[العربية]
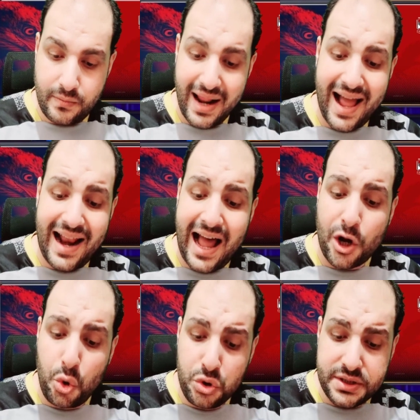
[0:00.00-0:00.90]

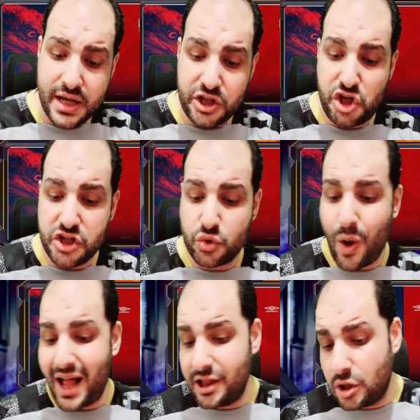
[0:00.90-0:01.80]
العجوز
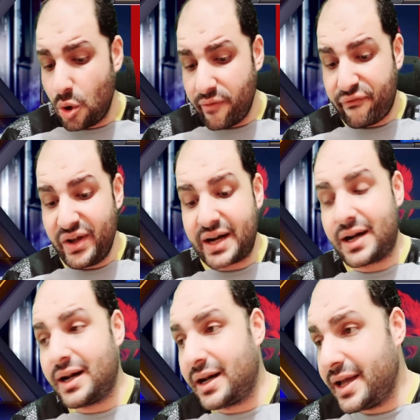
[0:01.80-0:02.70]
جيزوالدو
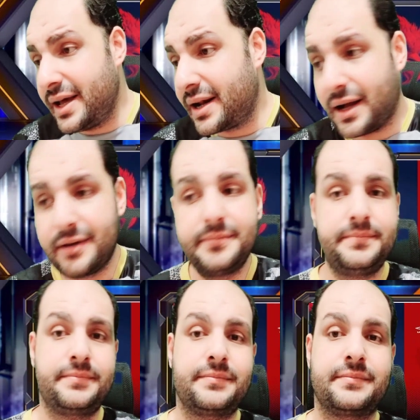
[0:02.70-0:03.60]
فريرا
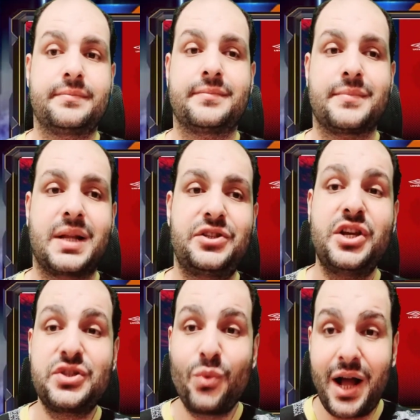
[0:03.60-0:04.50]

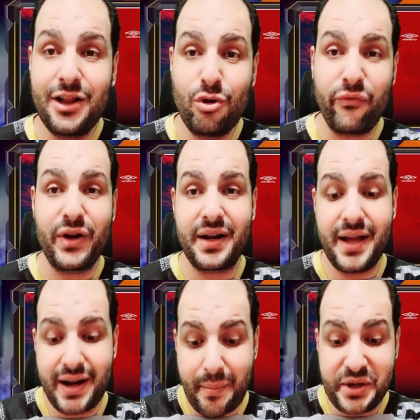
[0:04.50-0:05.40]
جيزوالدو
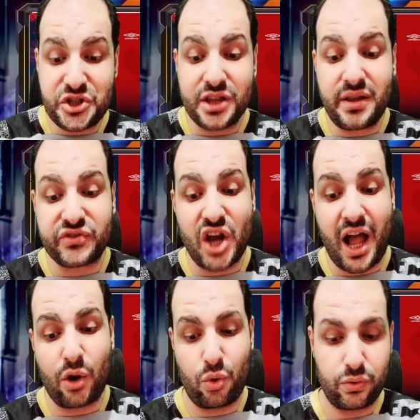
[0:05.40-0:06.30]
فريرا بيشد في
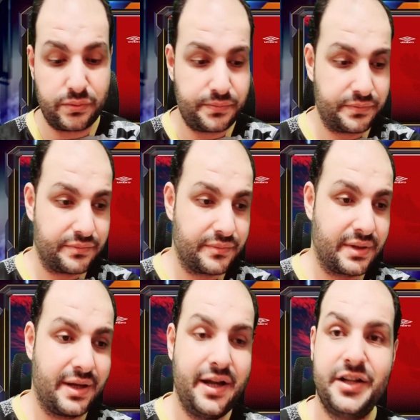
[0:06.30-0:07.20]
شعره
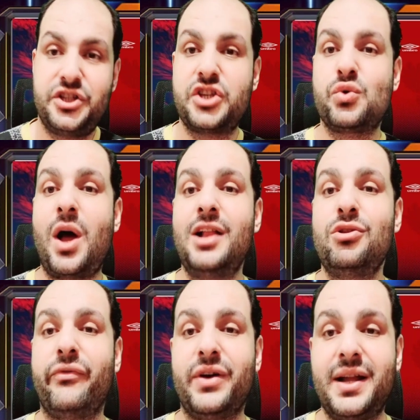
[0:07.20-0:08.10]

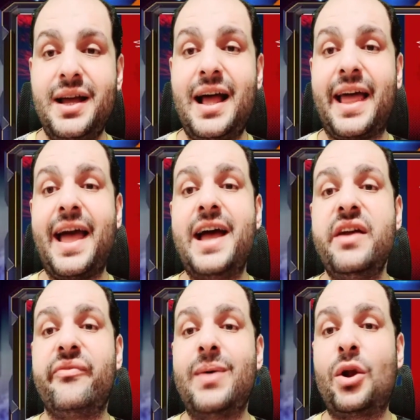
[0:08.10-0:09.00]
جيزوالدو فريرا
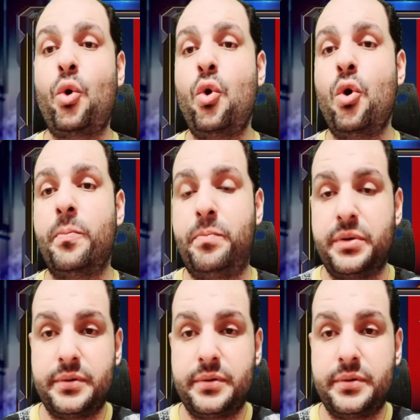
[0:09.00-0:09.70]
خايف مرعوب